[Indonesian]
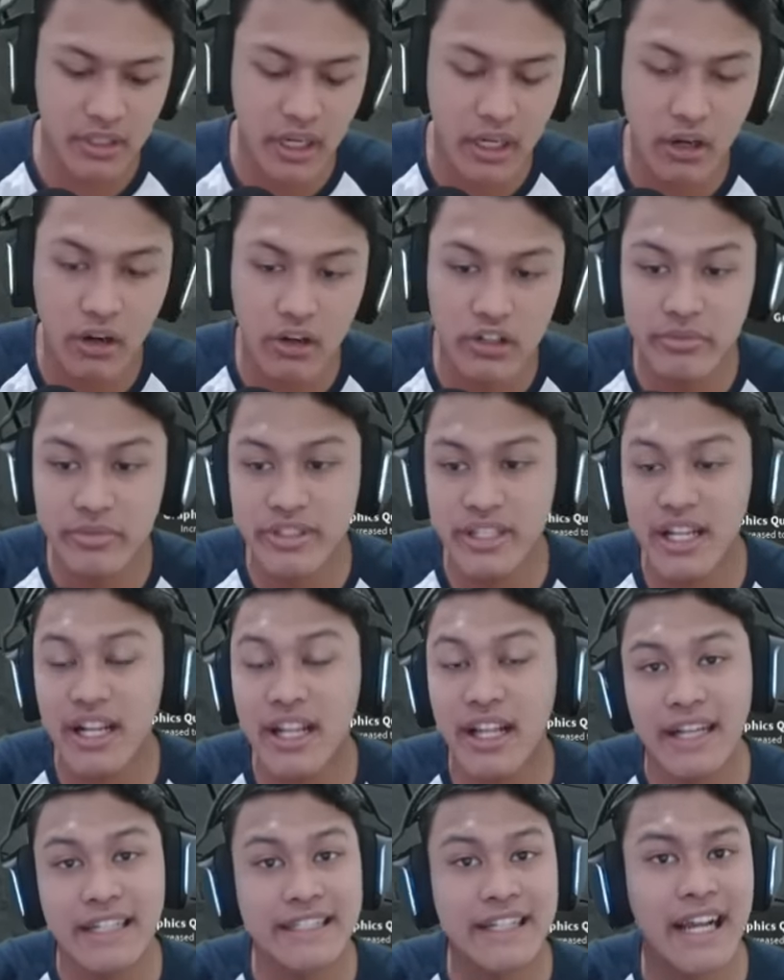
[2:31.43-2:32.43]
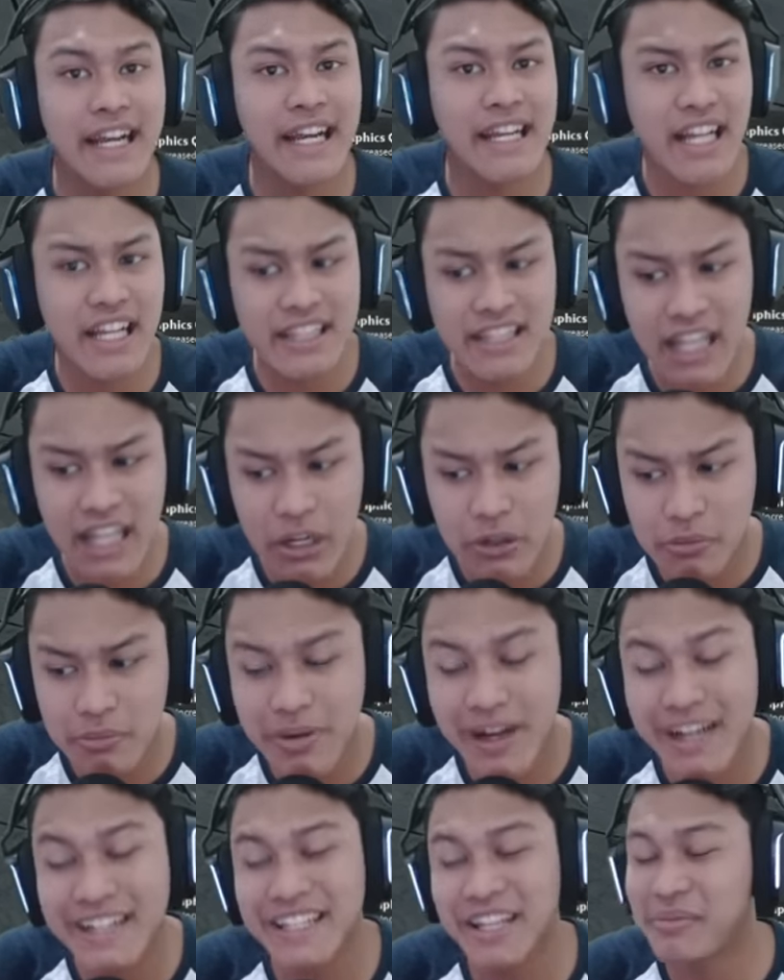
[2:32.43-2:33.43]
Dan kalau misalkan kalian nggak tahu
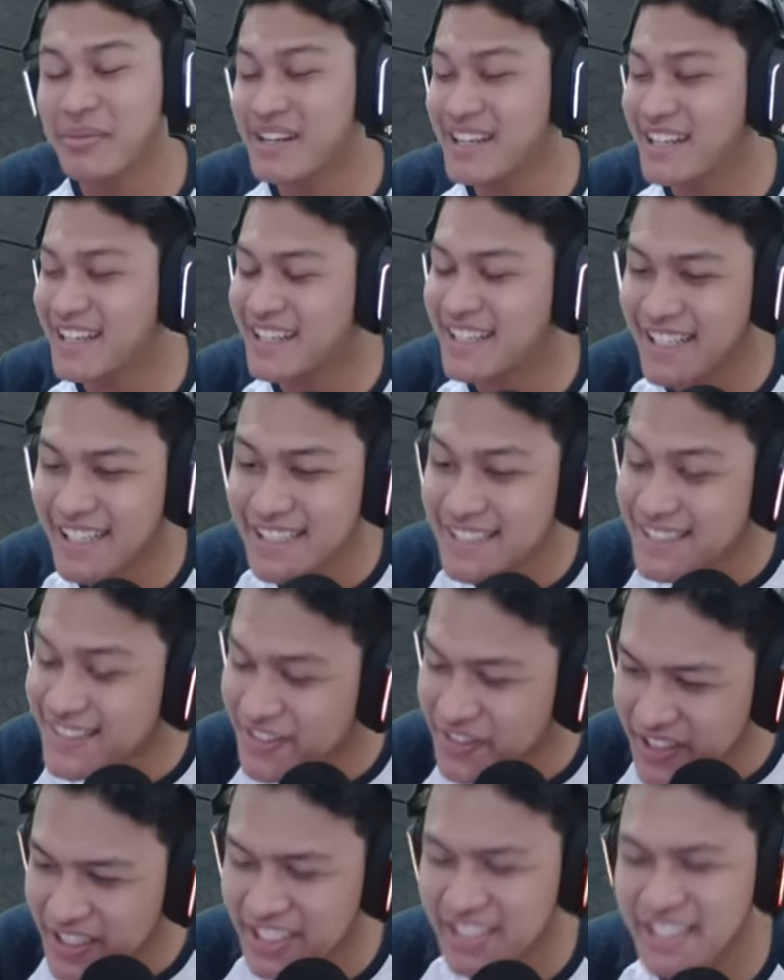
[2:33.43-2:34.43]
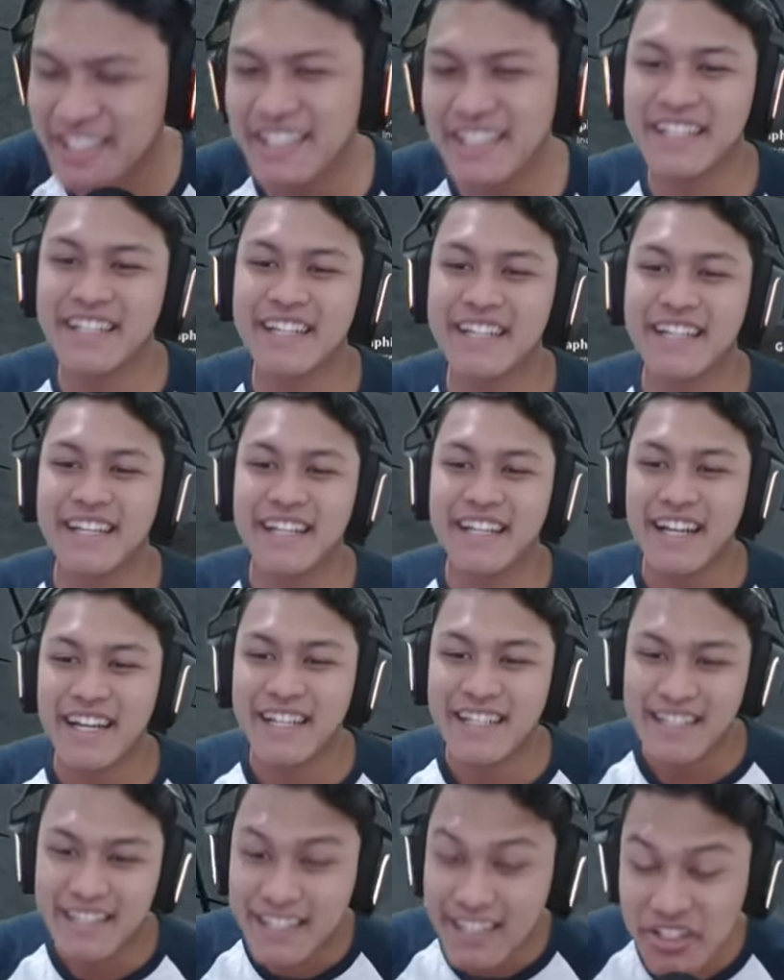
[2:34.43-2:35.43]
bang yang mana grade tree
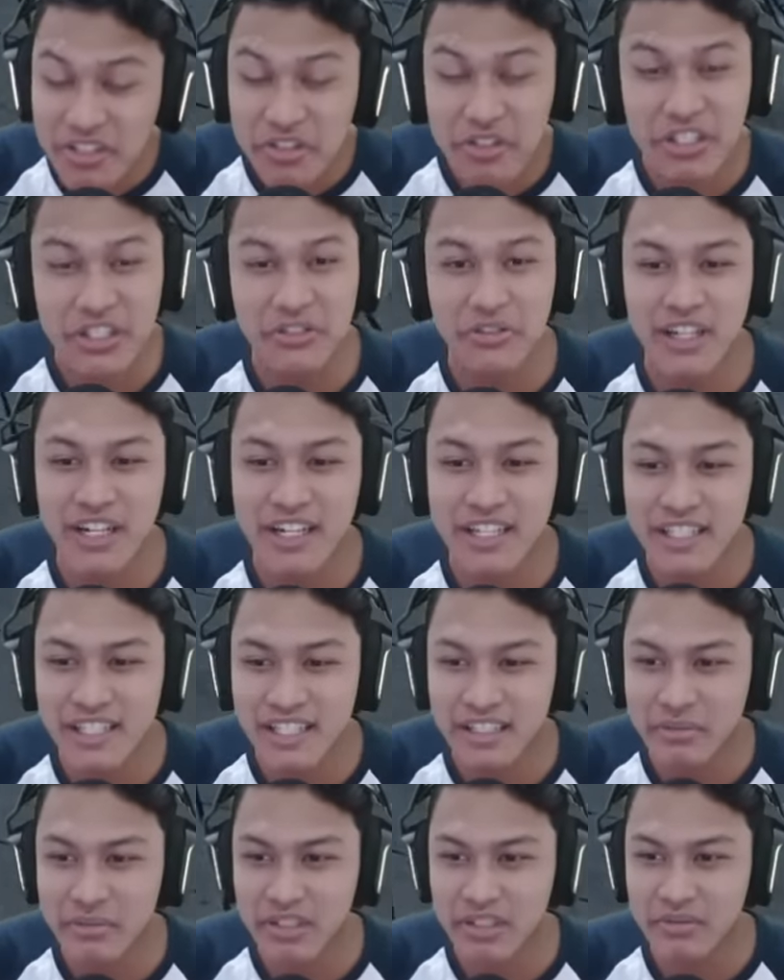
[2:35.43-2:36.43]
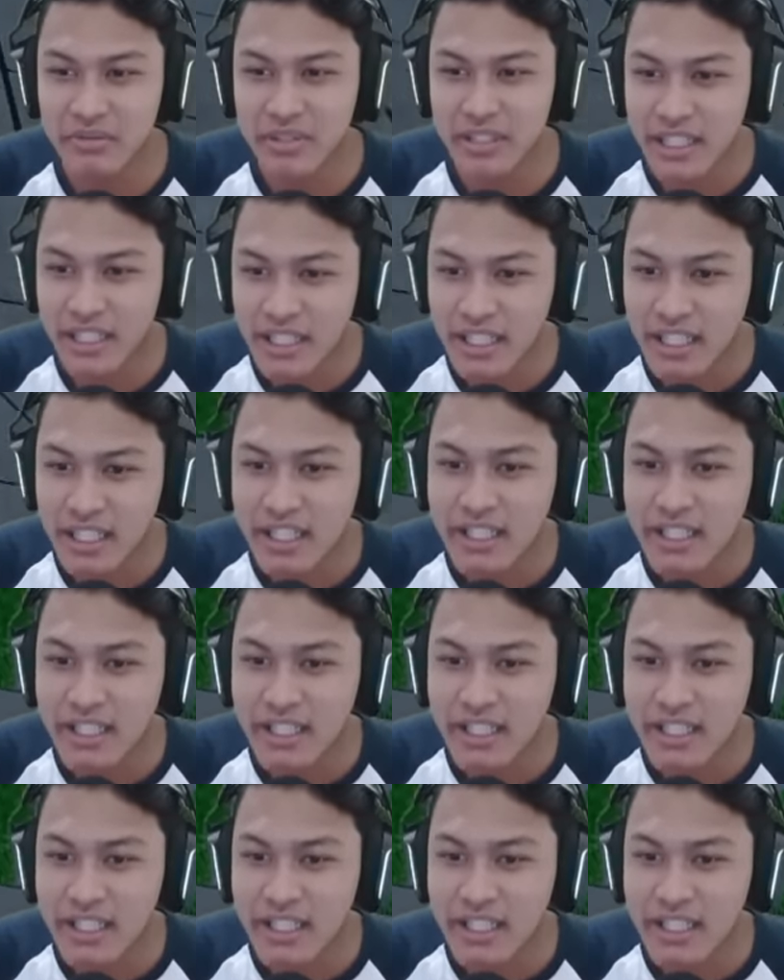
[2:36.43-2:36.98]
grade tree itu ada di sini teman-teman nih.